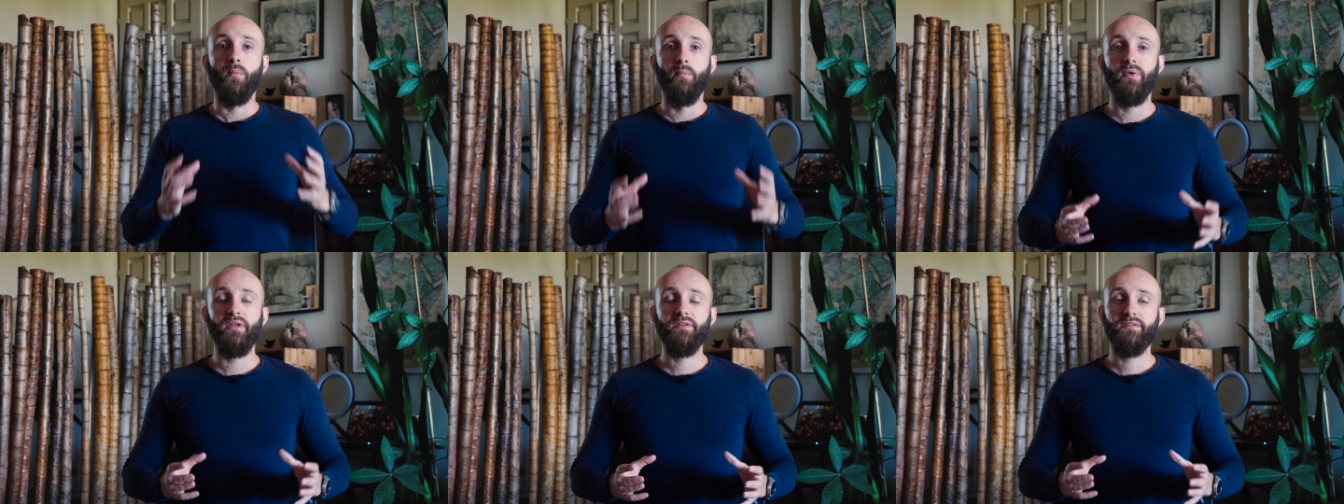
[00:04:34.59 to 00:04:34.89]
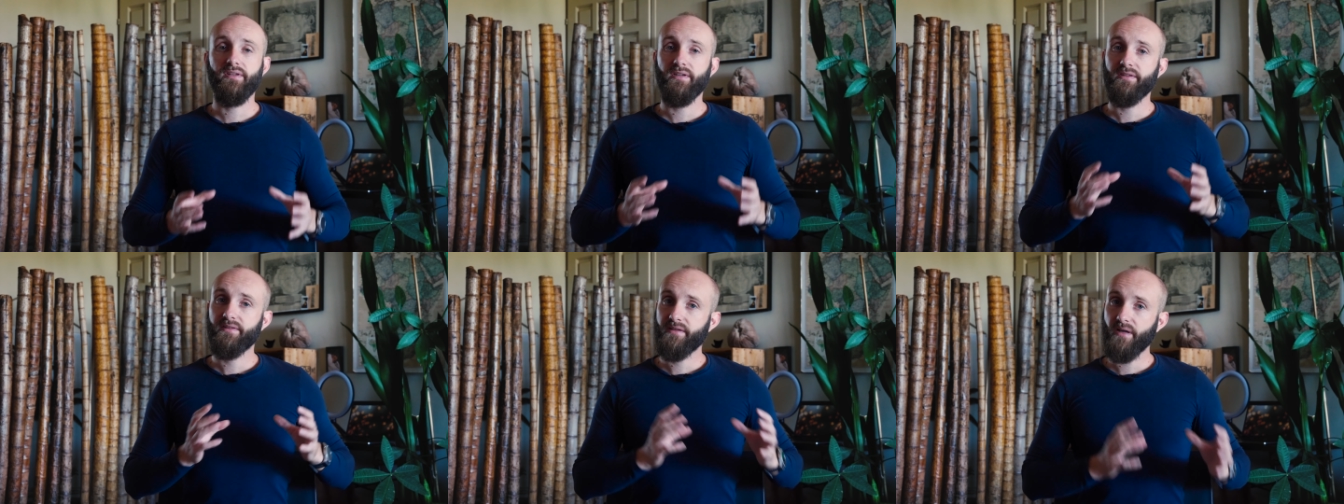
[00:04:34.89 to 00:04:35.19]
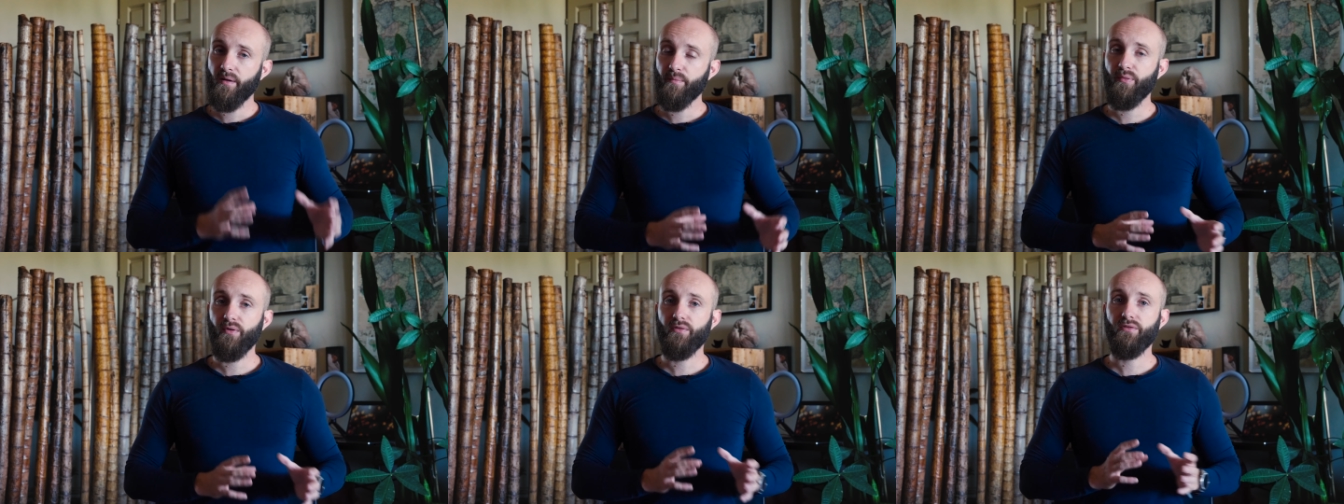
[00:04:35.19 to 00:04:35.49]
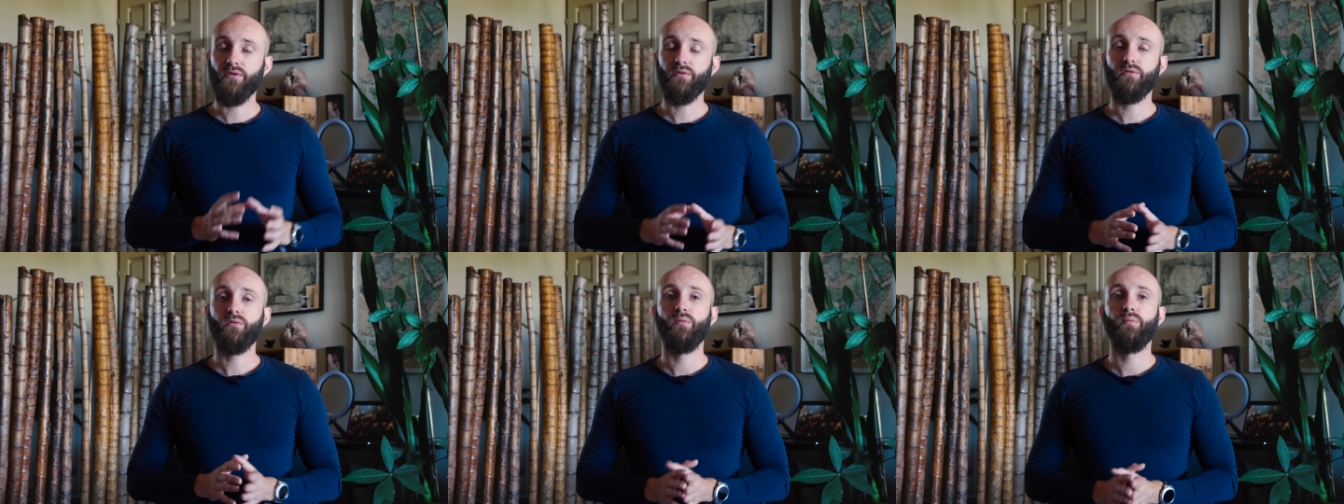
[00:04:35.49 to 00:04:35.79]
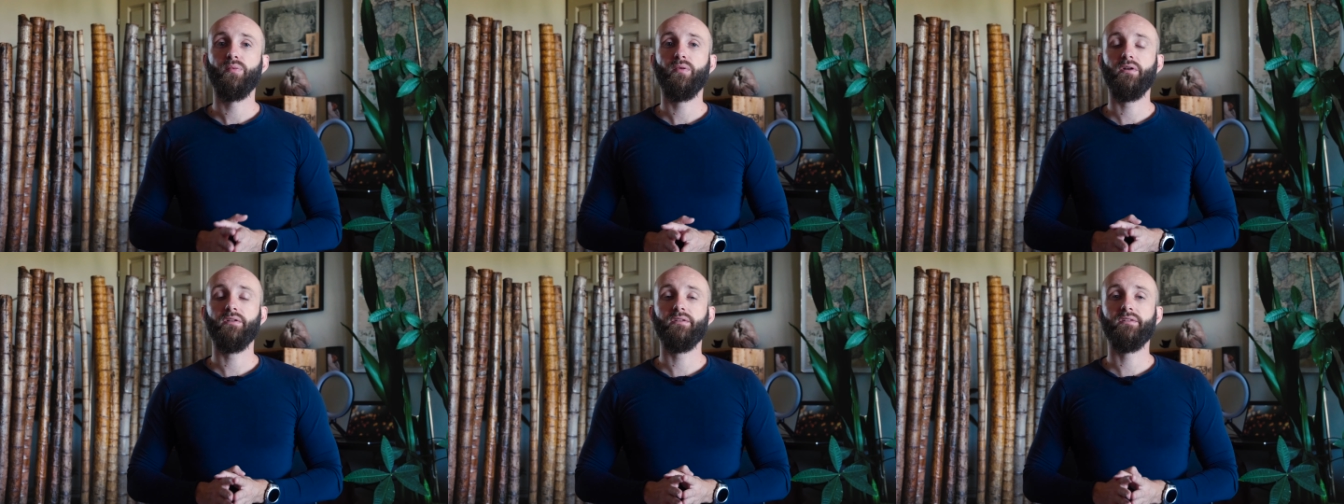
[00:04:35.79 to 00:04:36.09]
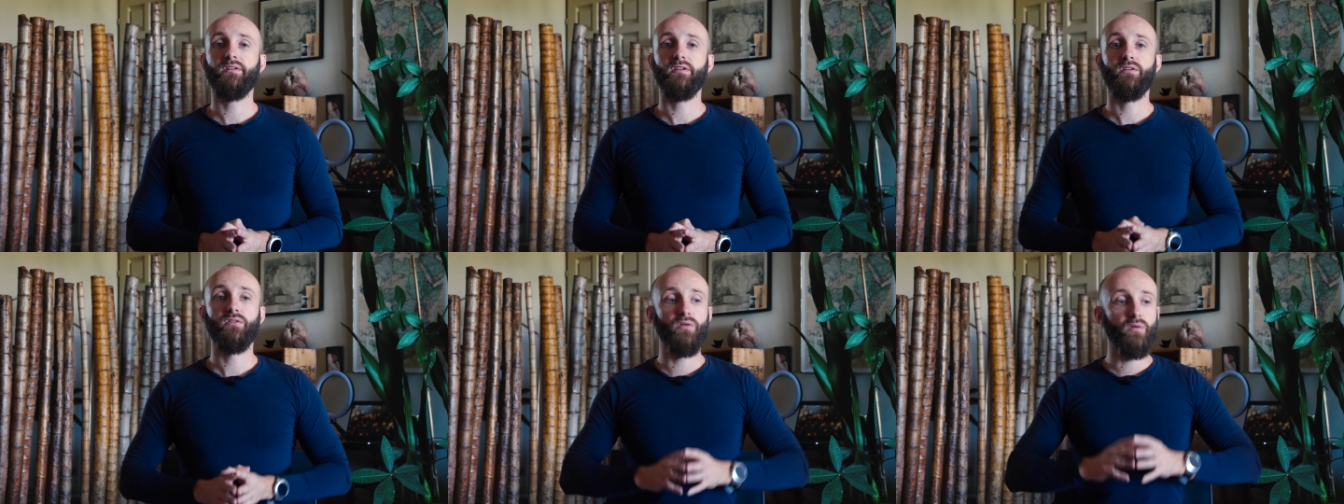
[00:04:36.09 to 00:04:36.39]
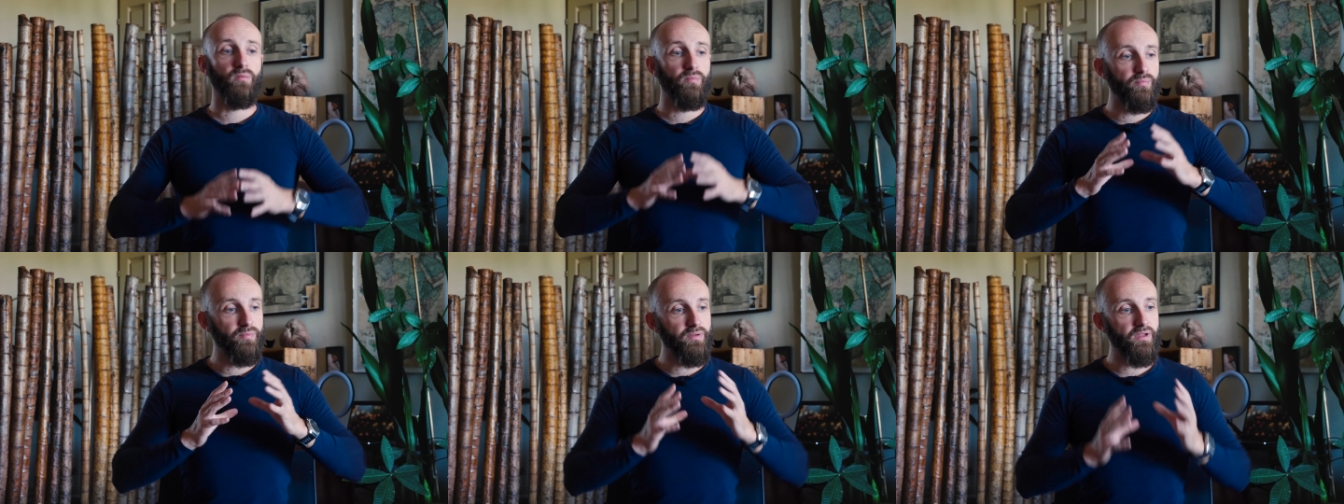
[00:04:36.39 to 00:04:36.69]
Mais ce qui est important de comprendre, c'est que
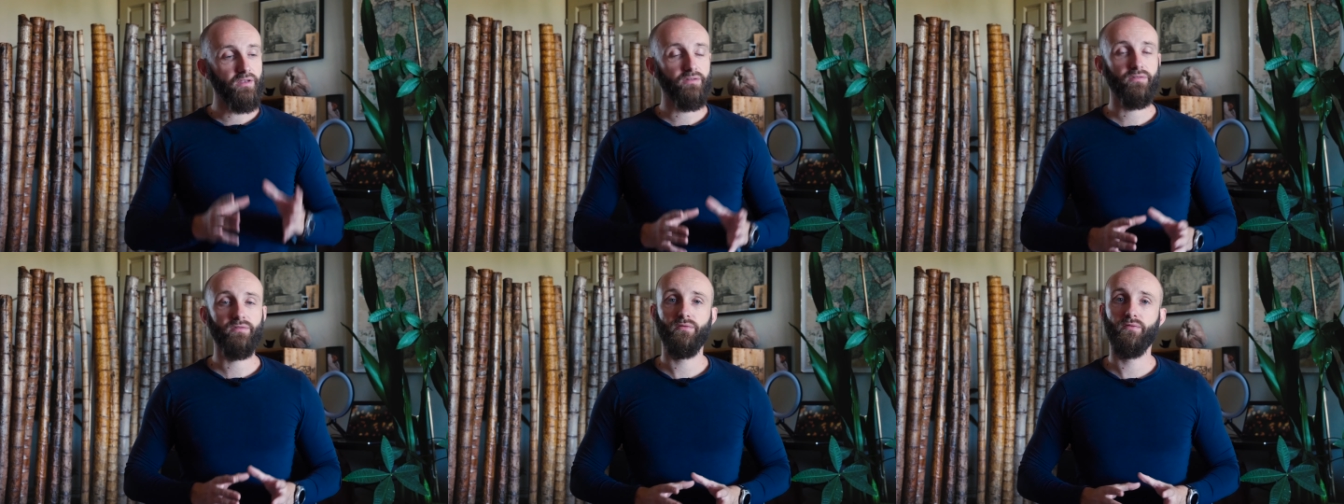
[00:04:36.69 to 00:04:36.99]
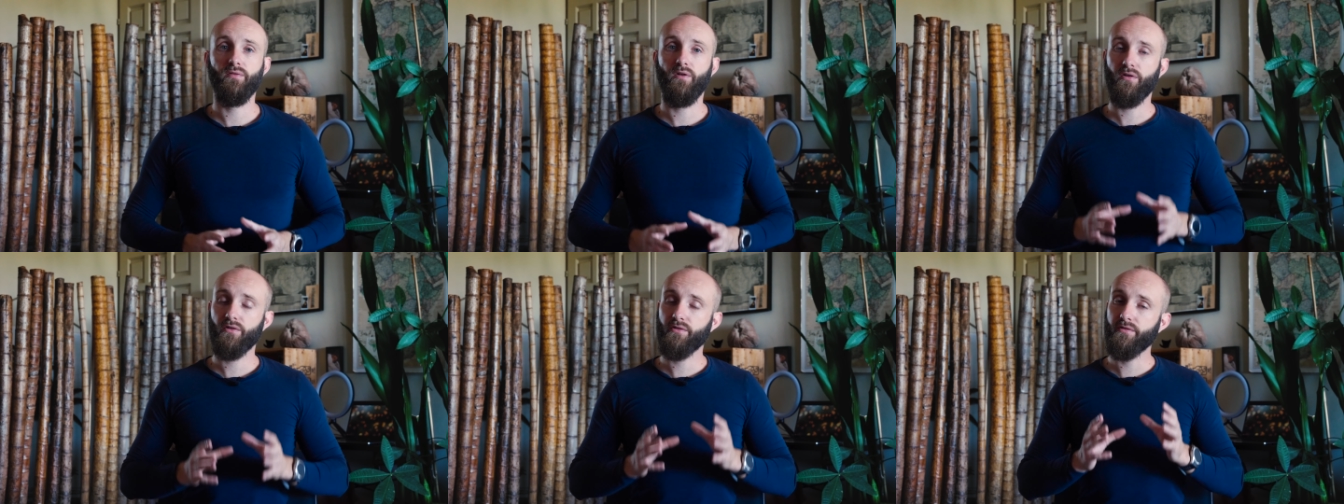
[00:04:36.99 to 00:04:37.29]
bien souvent,